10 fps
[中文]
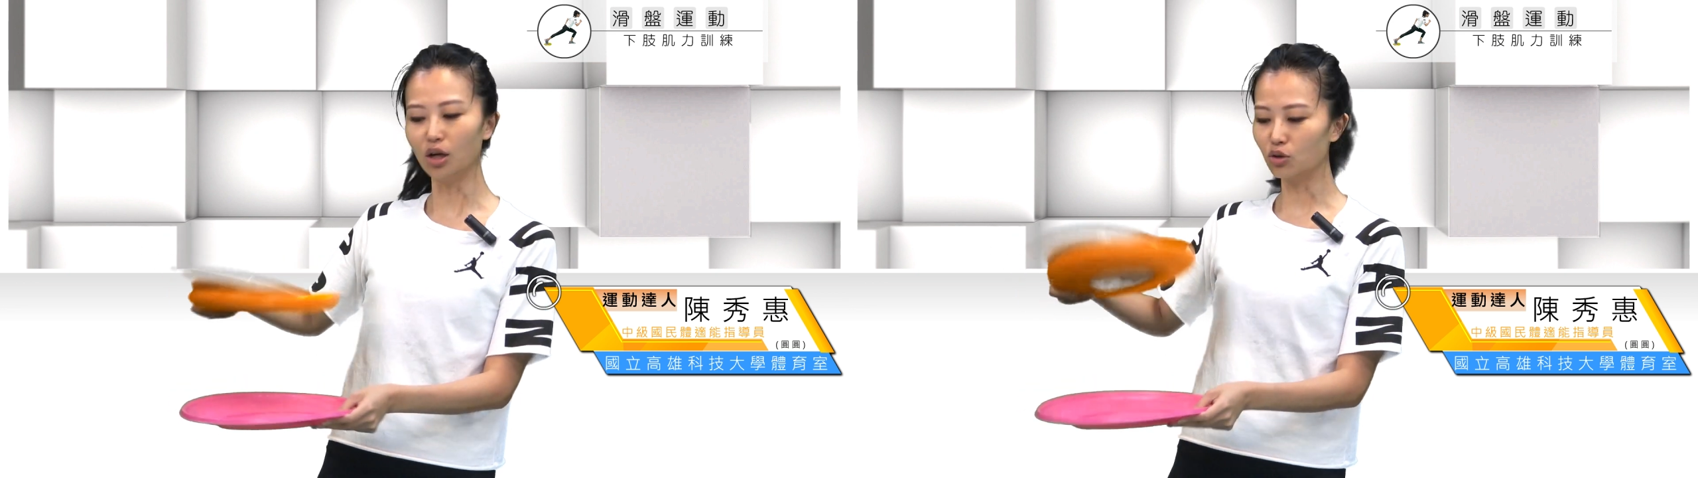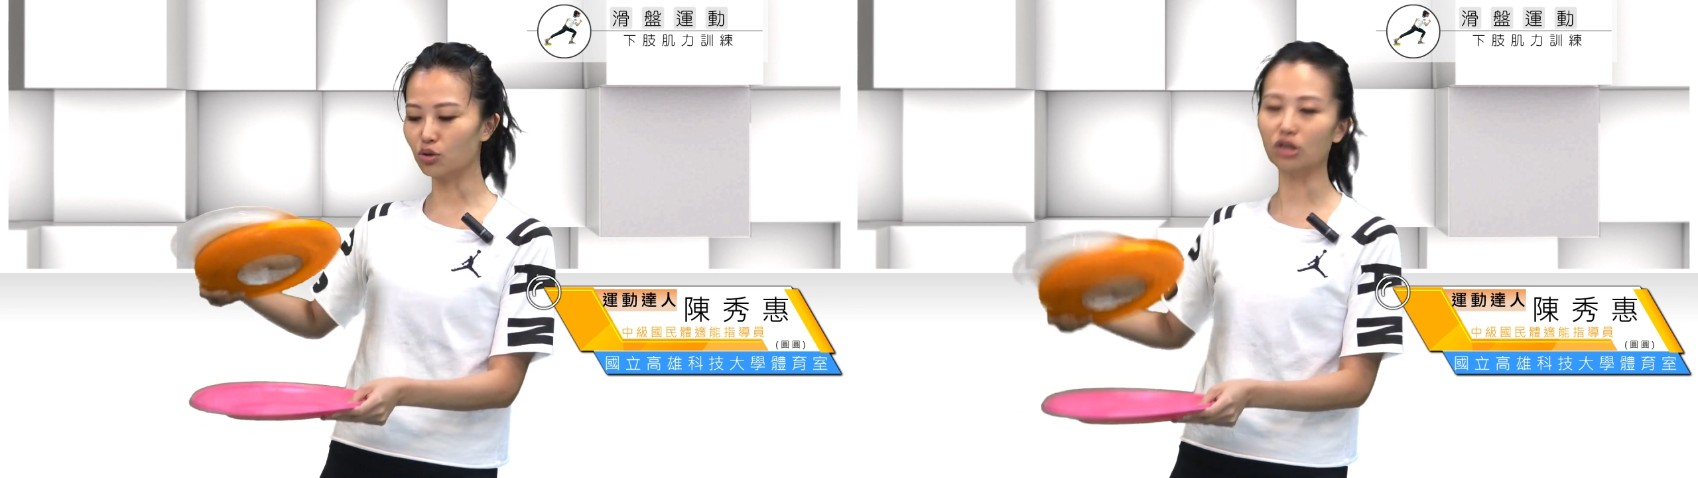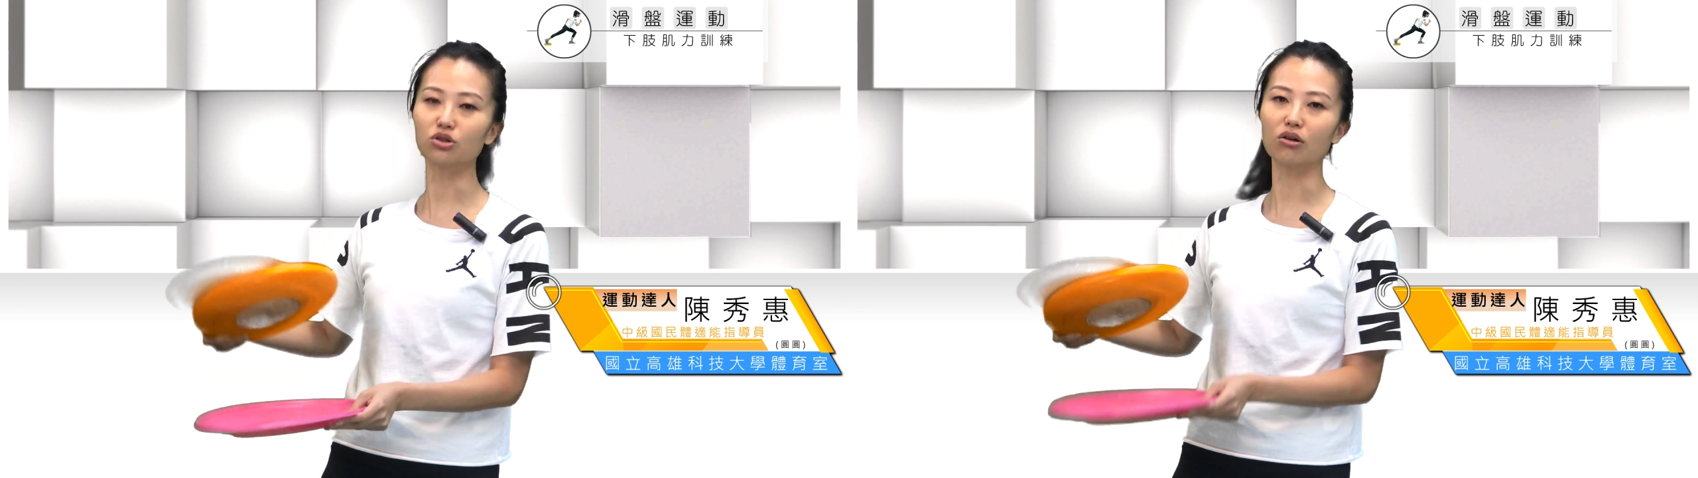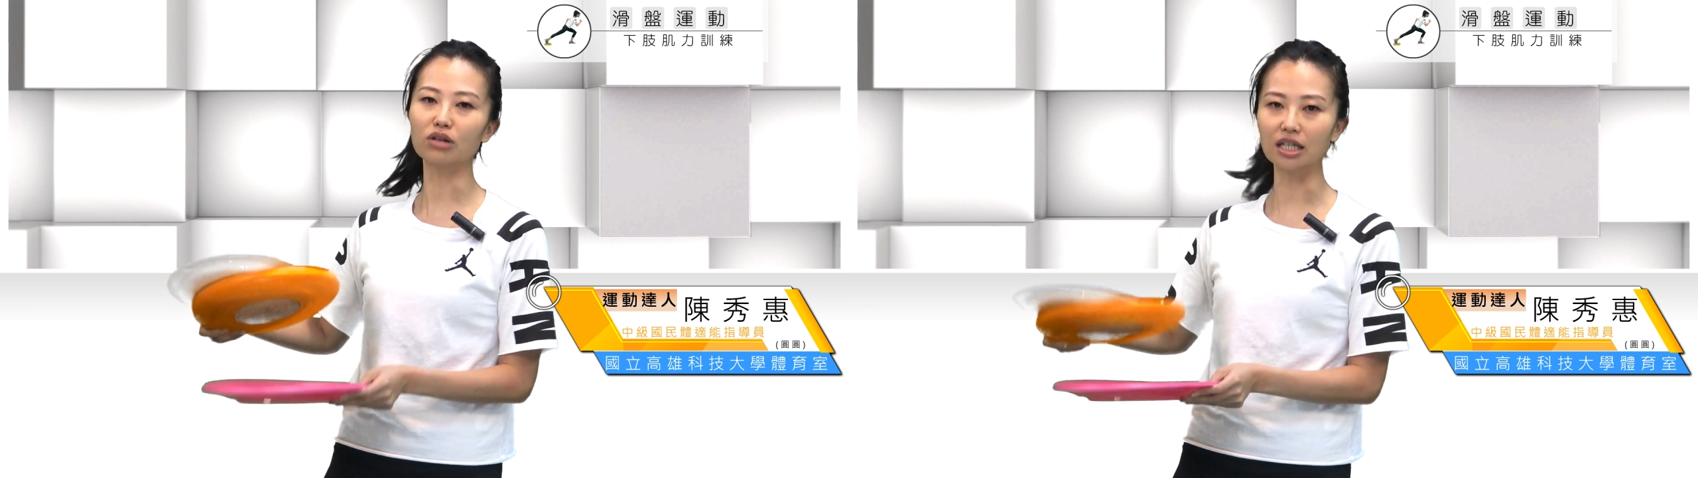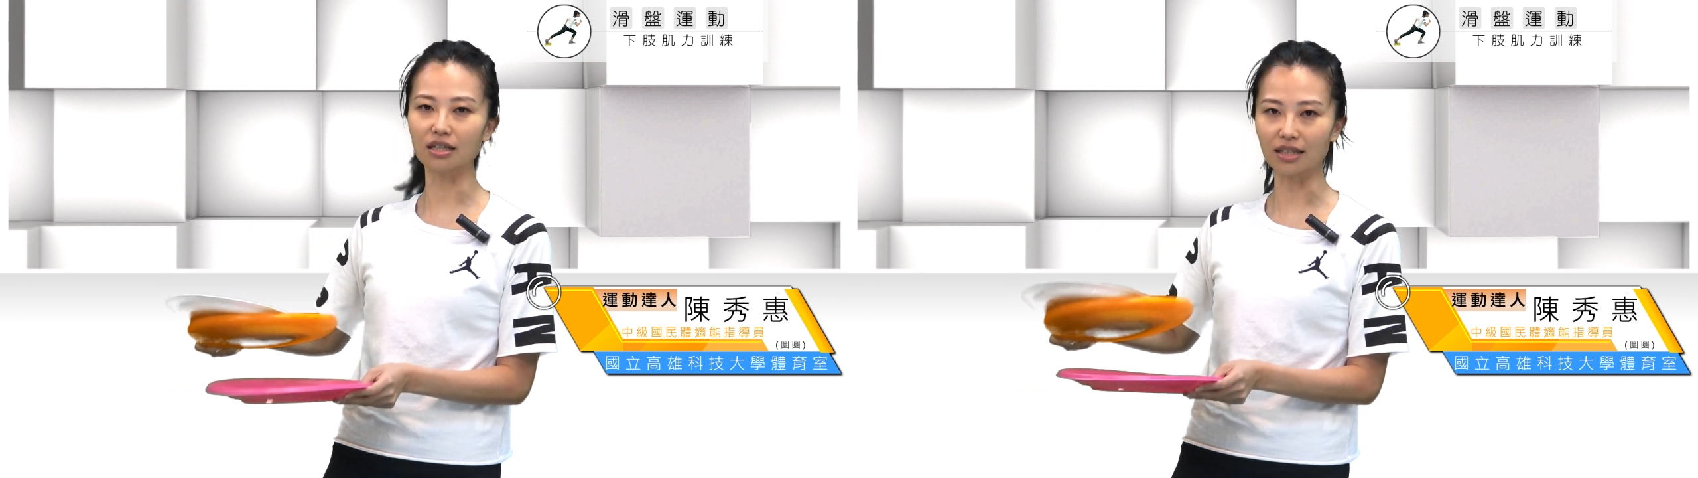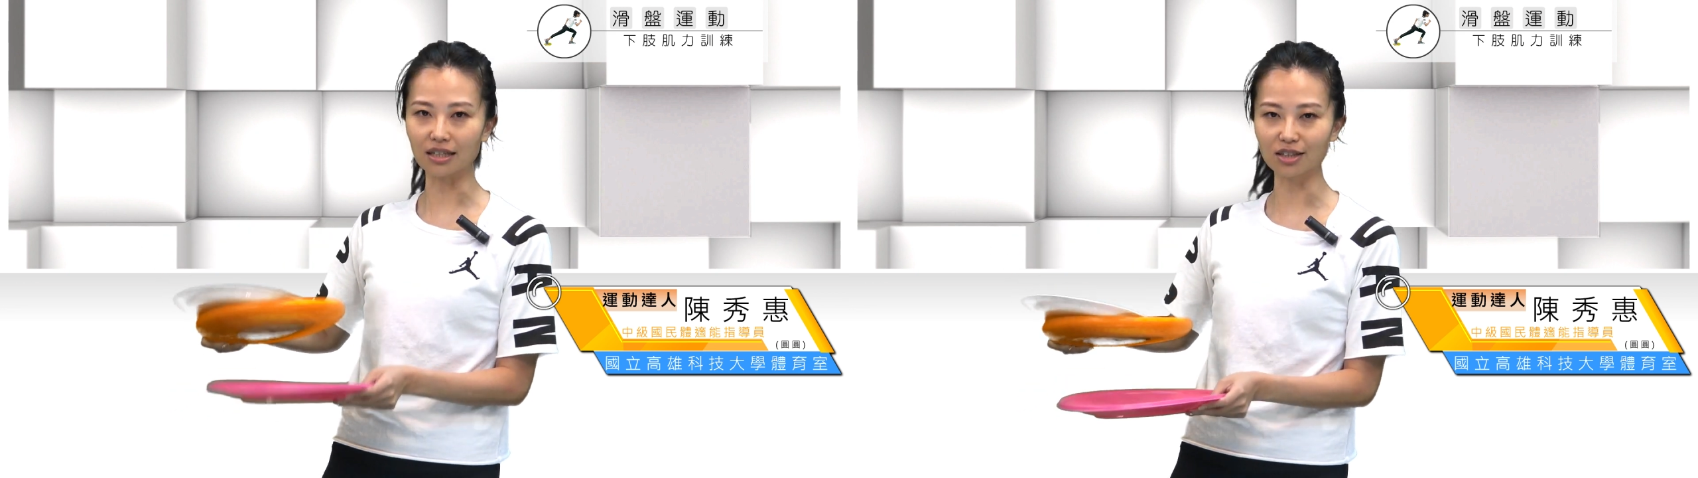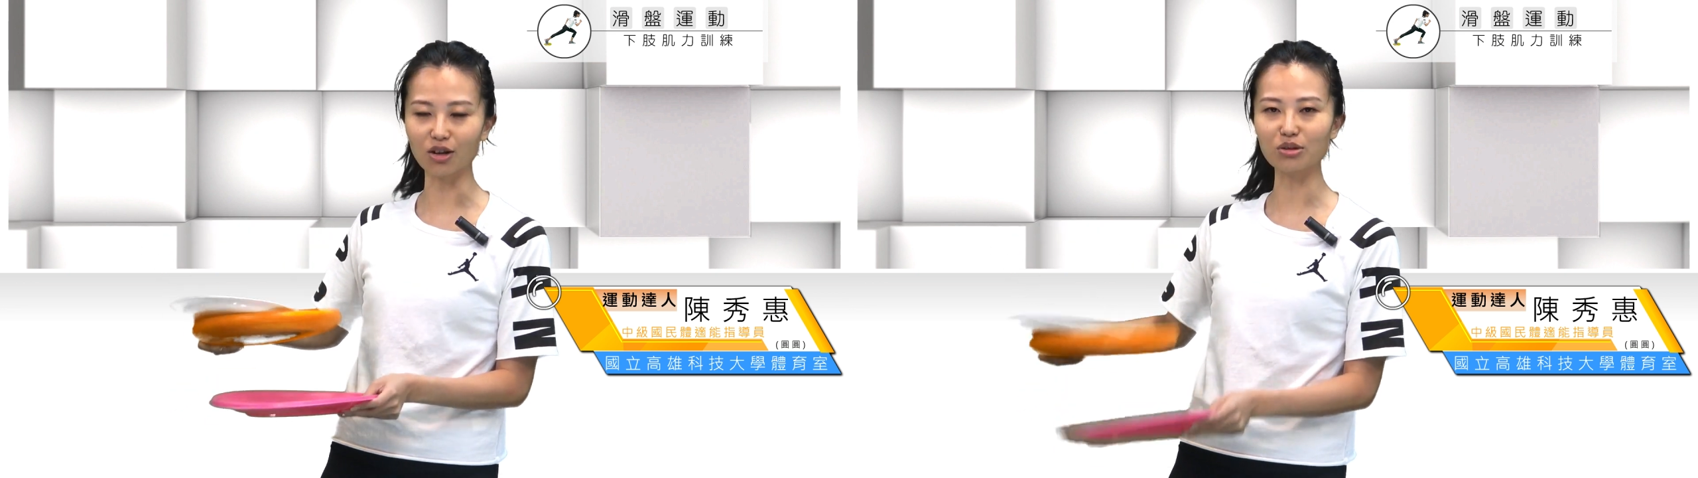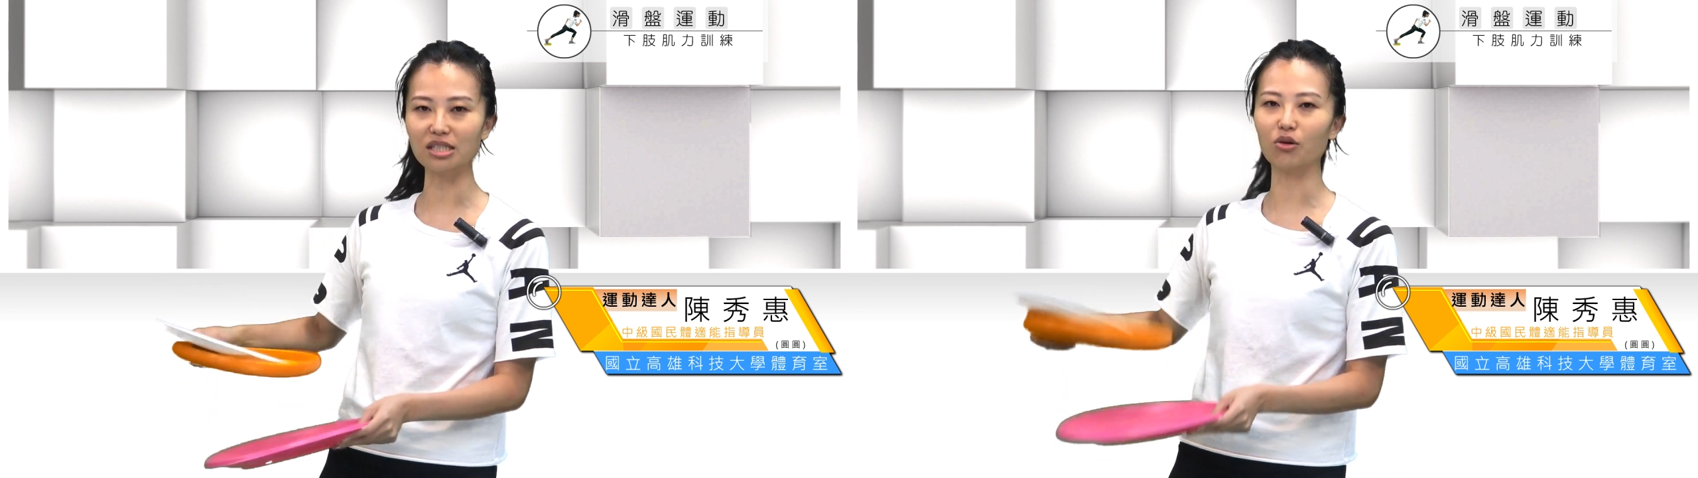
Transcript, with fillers: 随手可得的东西，